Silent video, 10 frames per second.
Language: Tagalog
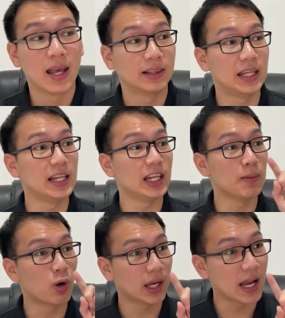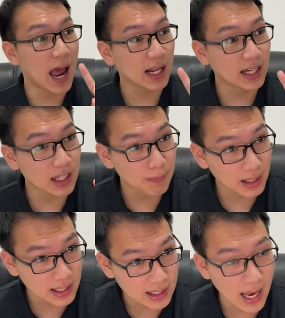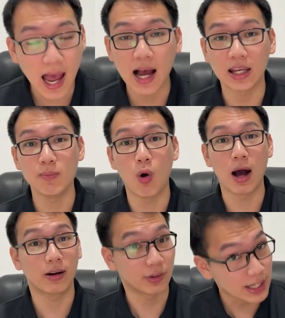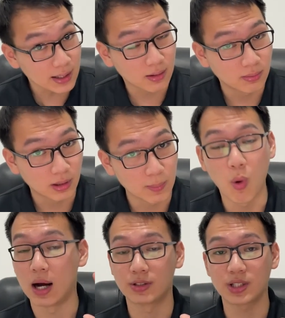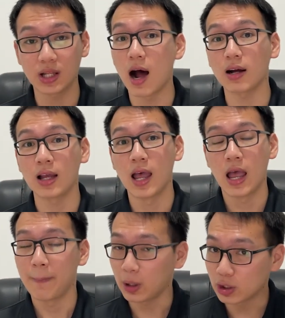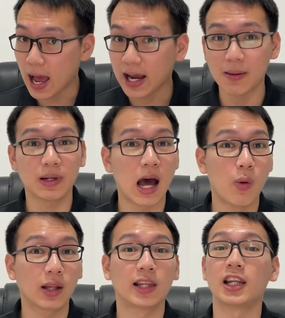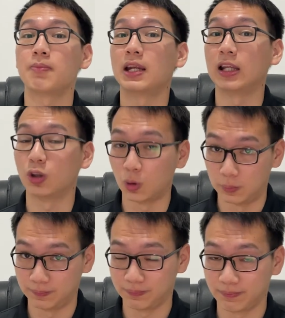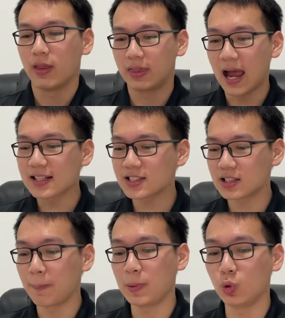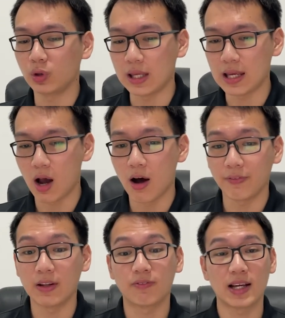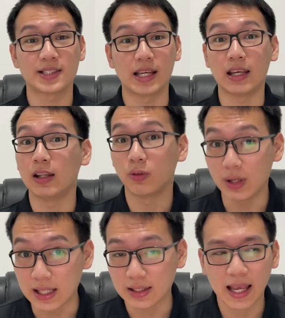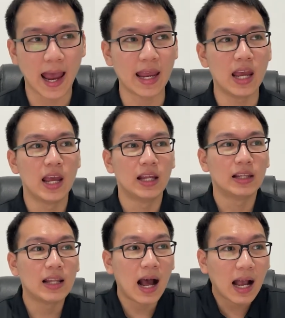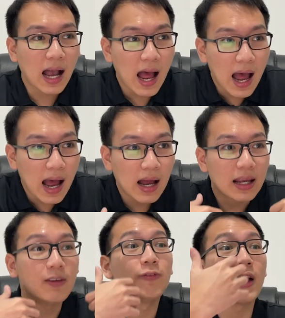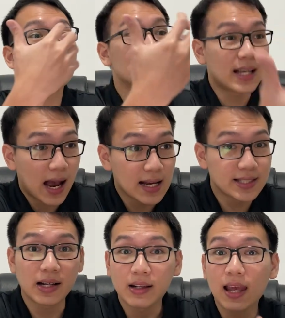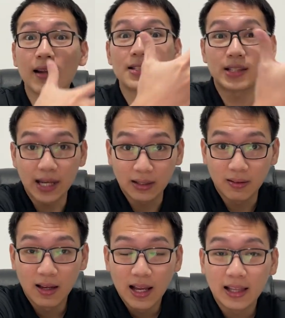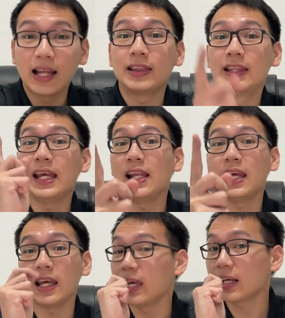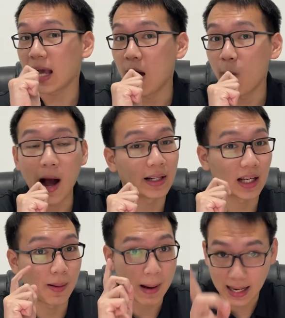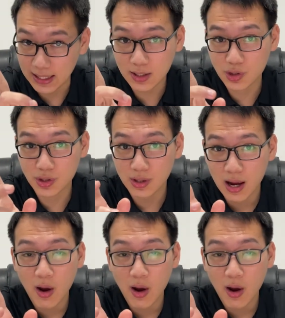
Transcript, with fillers: Dili nimo kinahanglan ibaligya ang imuhang REIT, imuhang stock, pero naa kay madawat na dividendo. That's the beauty of investing in REIT kay naka-invest ka sa real estate na dili ikaw ang nagamanage. manage